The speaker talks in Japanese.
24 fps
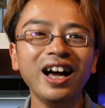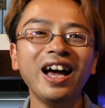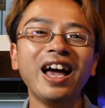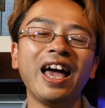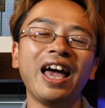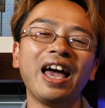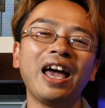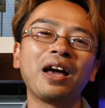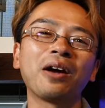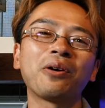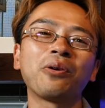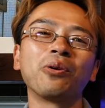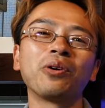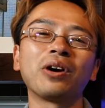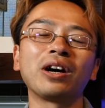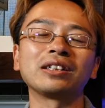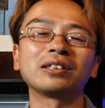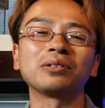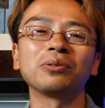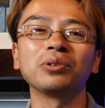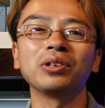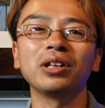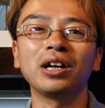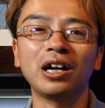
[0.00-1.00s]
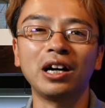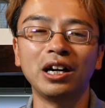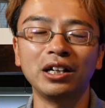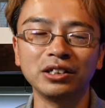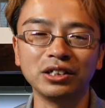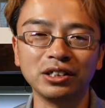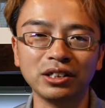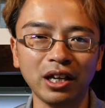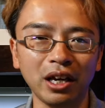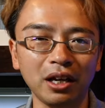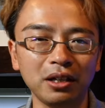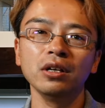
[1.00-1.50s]
えー、今回そんな
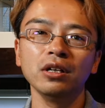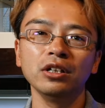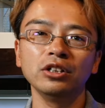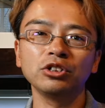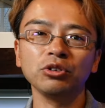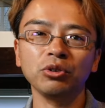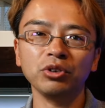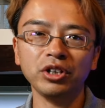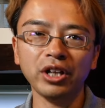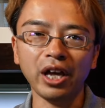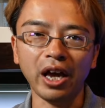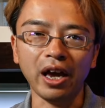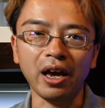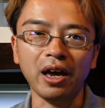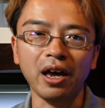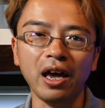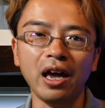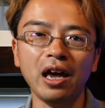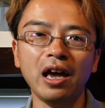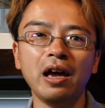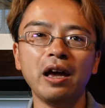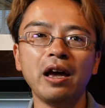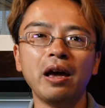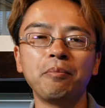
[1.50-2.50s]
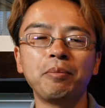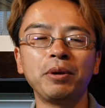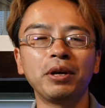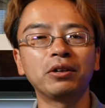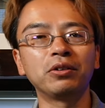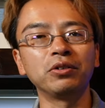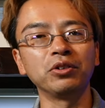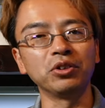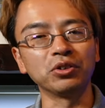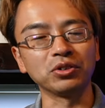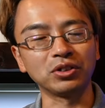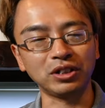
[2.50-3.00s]
感じで非常にね、えー、
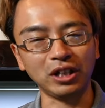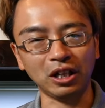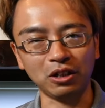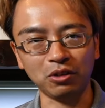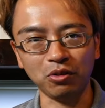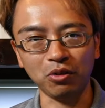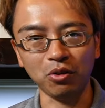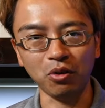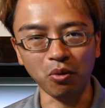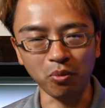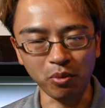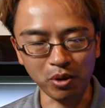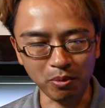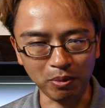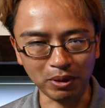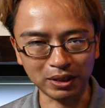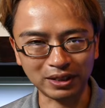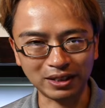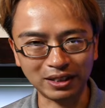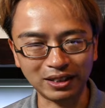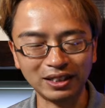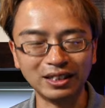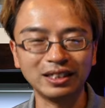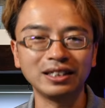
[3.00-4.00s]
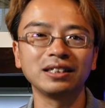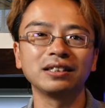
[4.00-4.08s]
ビッグニュースだと思います。